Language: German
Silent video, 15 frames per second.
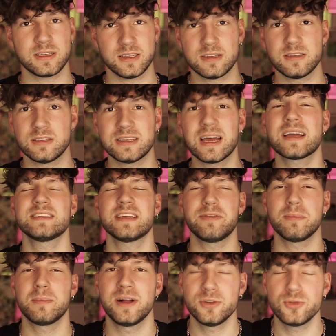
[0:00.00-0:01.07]
Ich, ich sage jetzt einfach
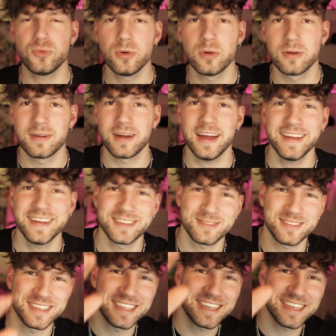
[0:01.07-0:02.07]
mal du. Hi, ich bin der